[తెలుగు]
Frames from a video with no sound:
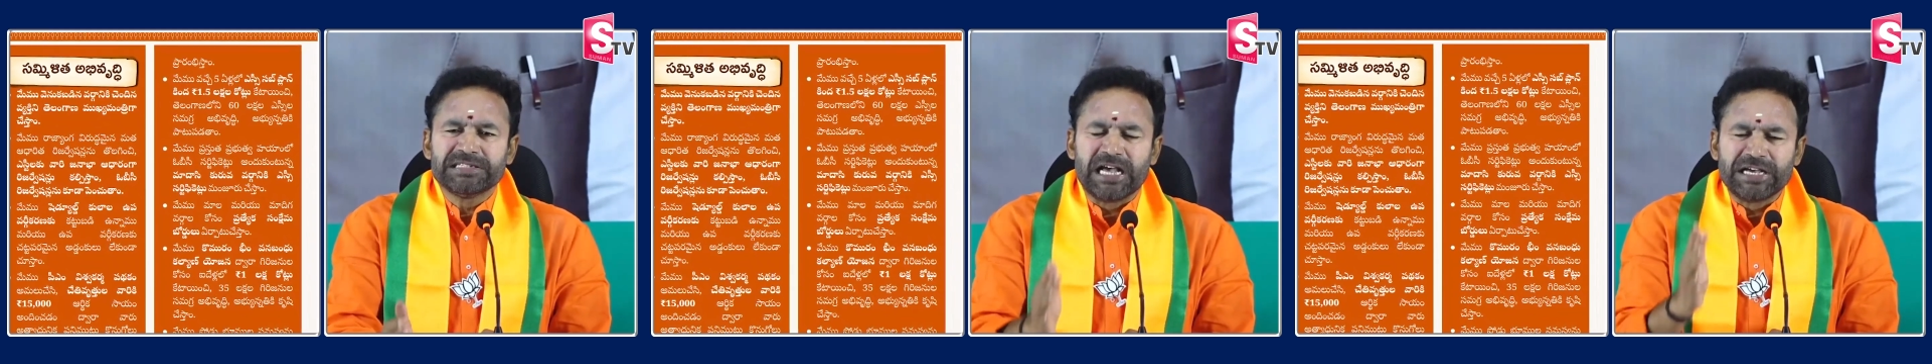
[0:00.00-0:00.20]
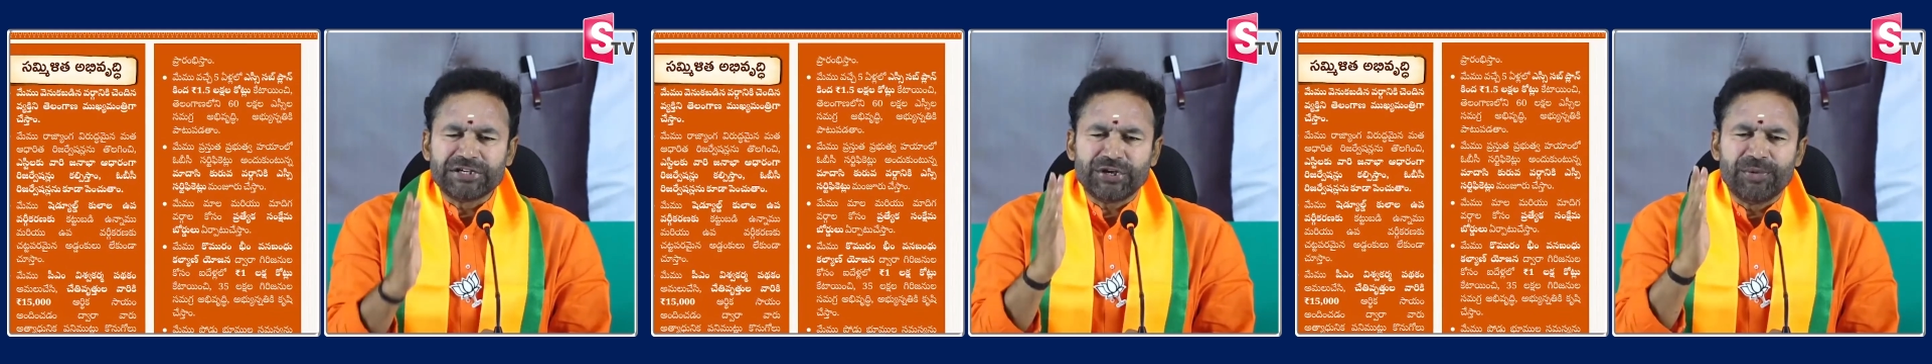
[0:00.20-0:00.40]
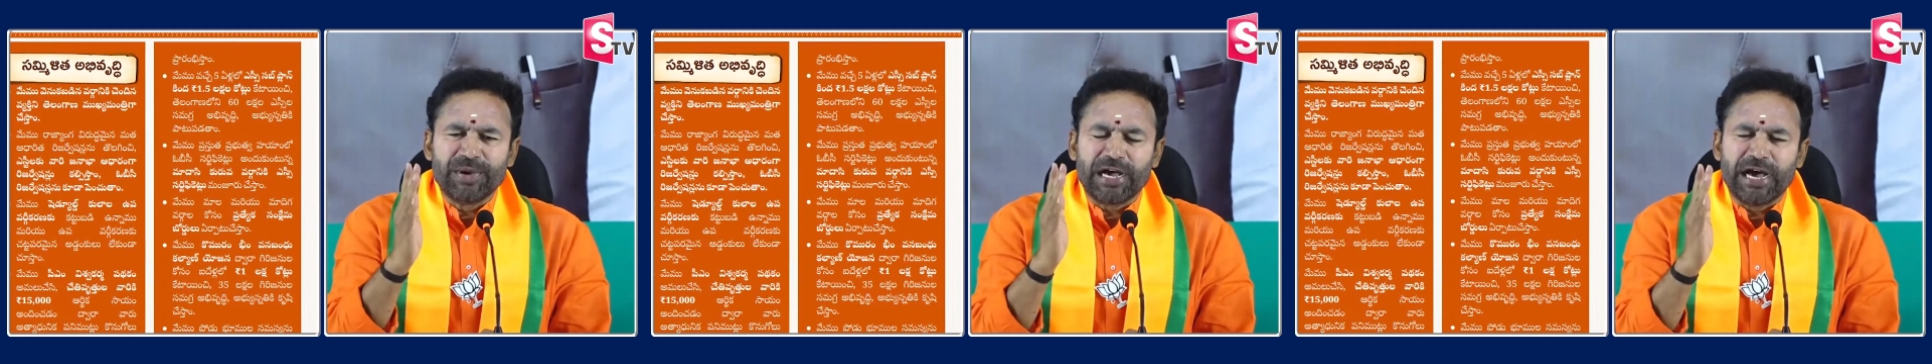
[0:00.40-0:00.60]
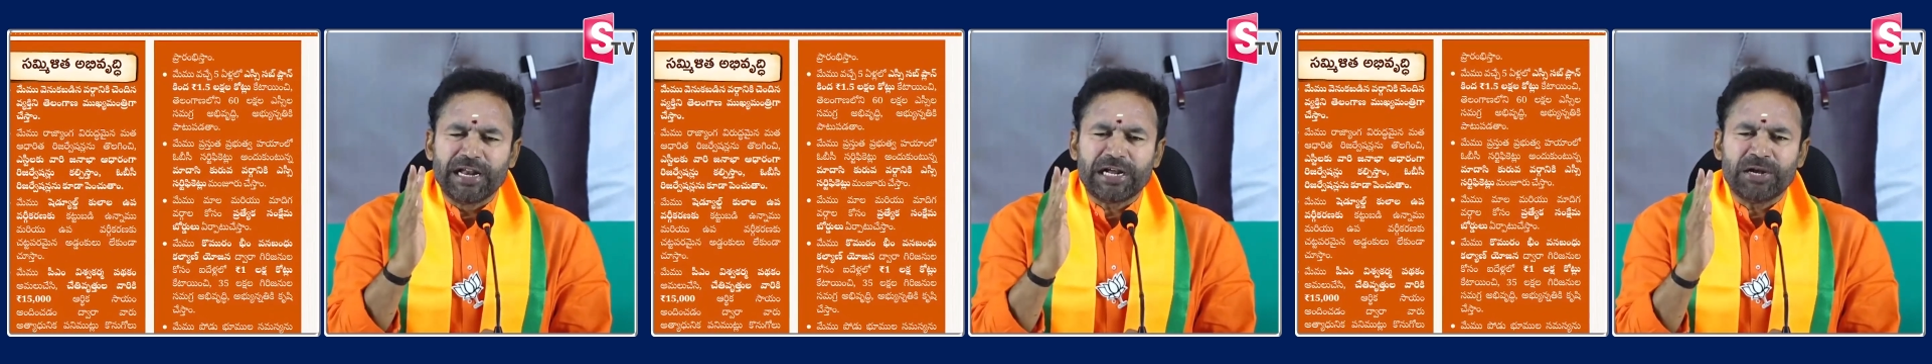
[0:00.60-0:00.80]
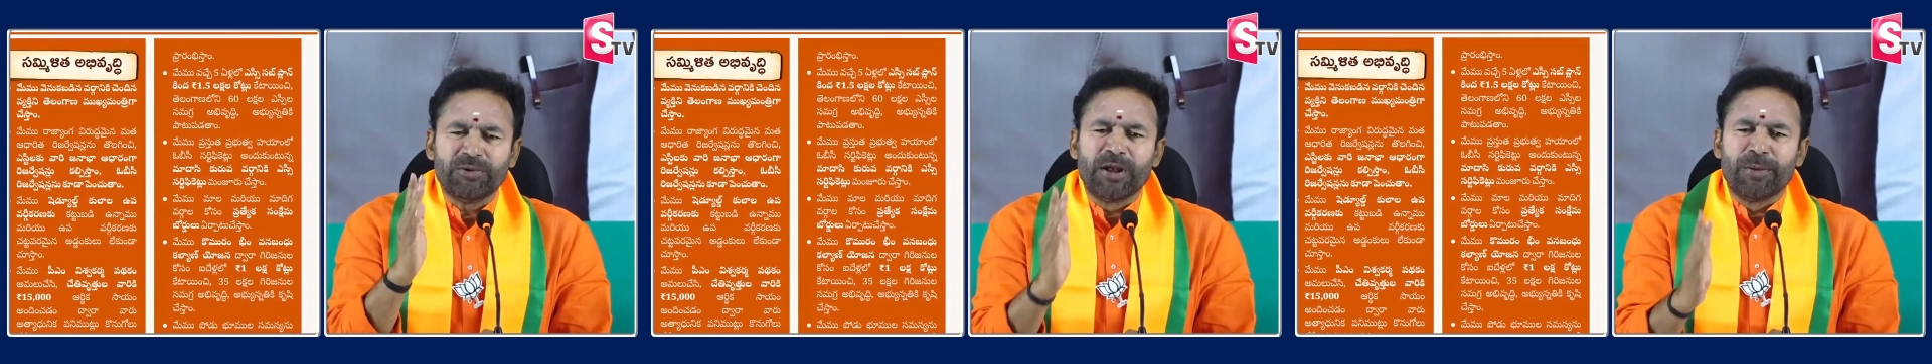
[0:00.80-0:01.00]
సంక్షేమ
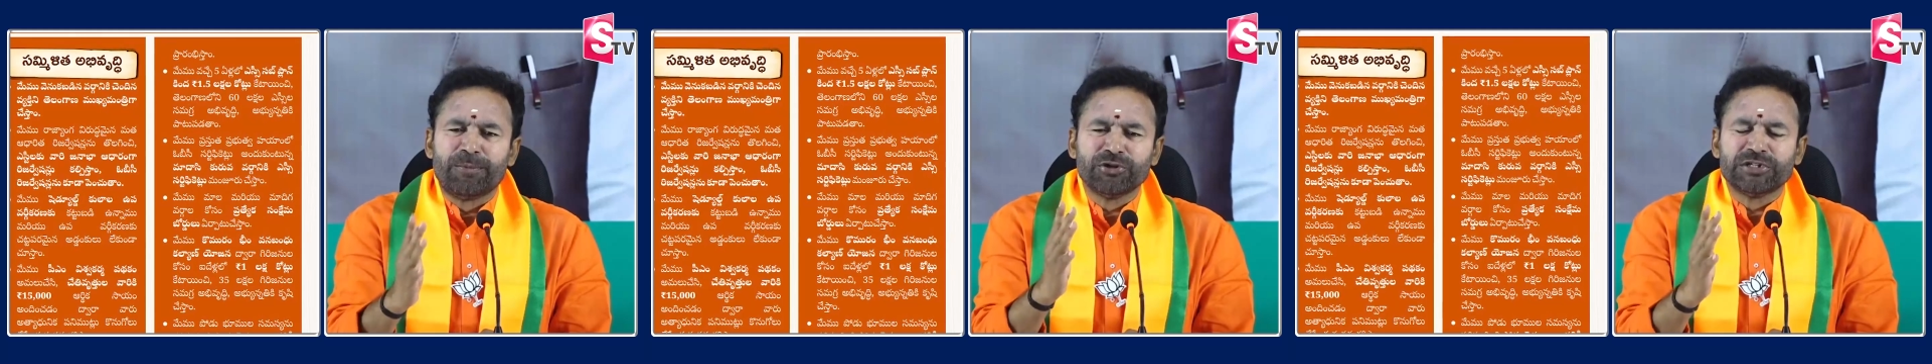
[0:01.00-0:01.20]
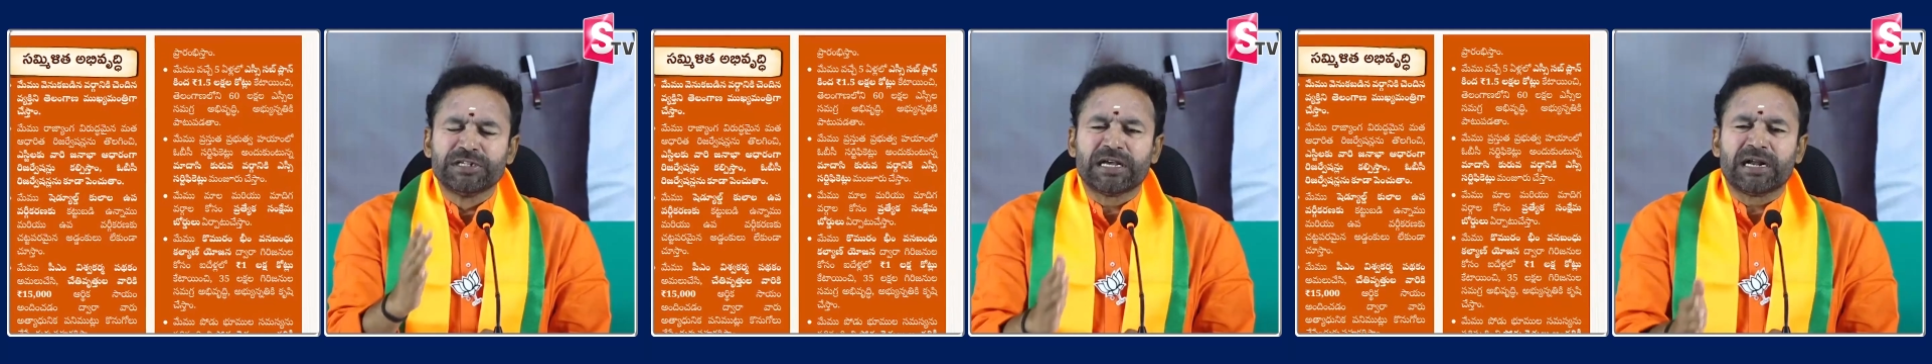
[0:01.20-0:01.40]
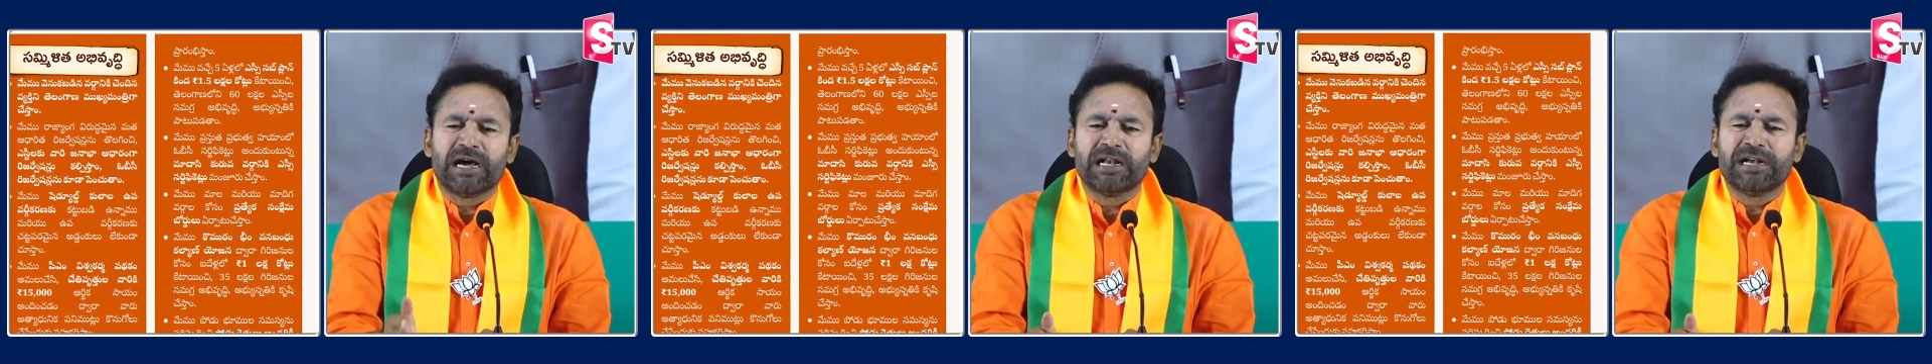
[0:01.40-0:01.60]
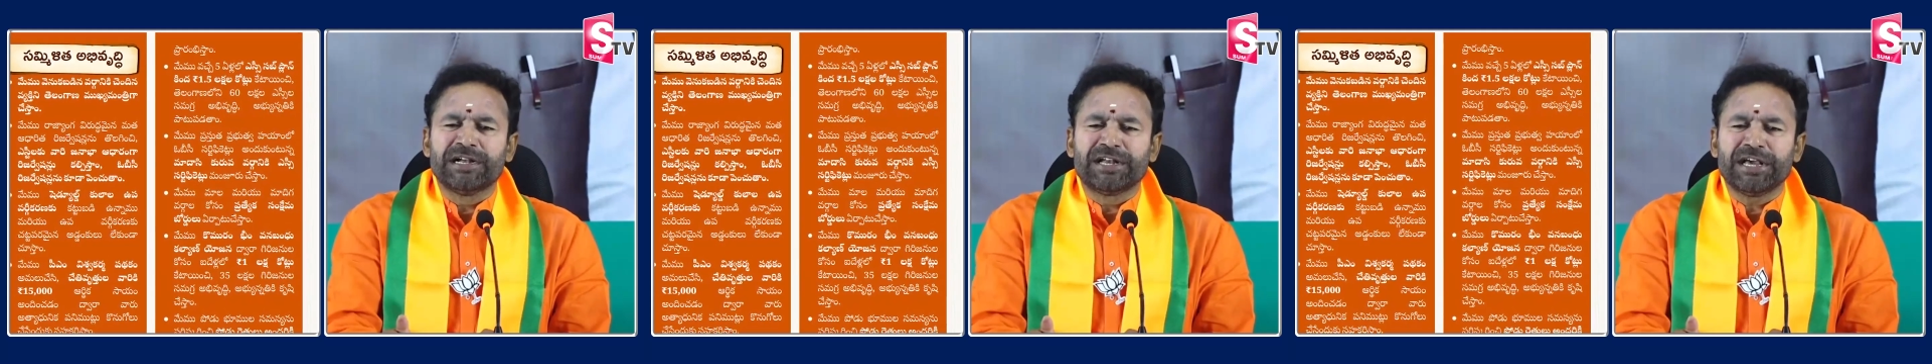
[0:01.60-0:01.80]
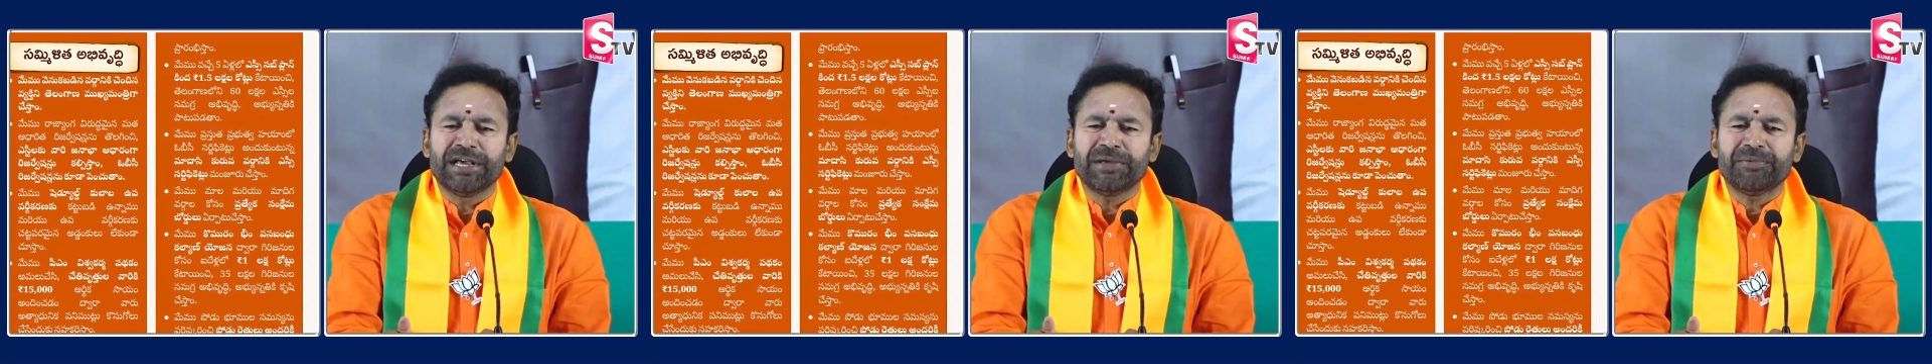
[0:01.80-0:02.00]
కార్యక్రమాలు అభివృద్ధి
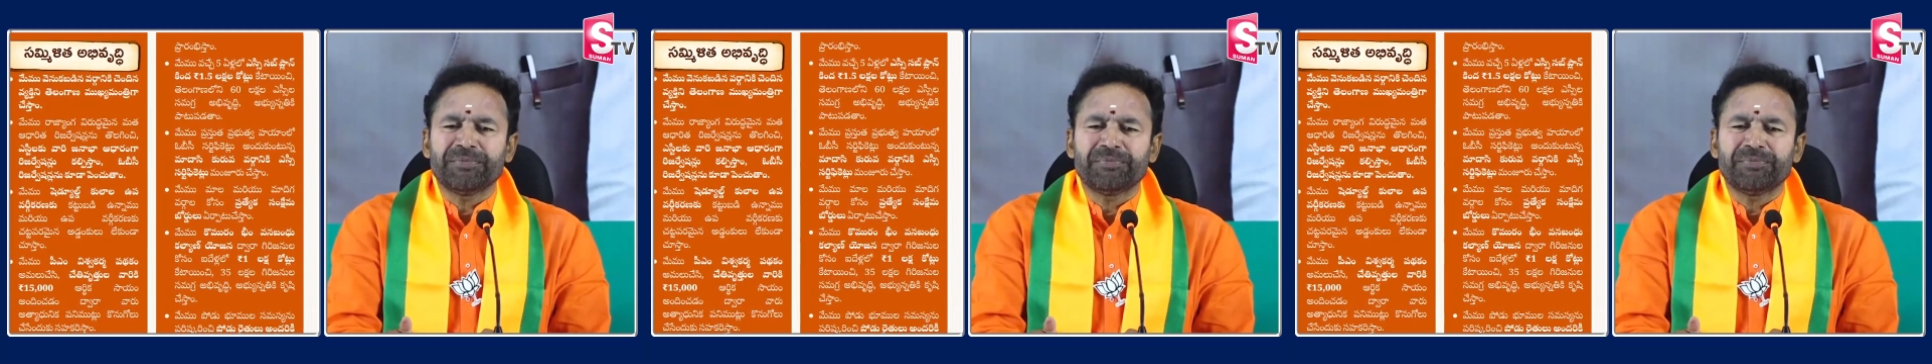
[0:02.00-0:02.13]
జరగాలంటే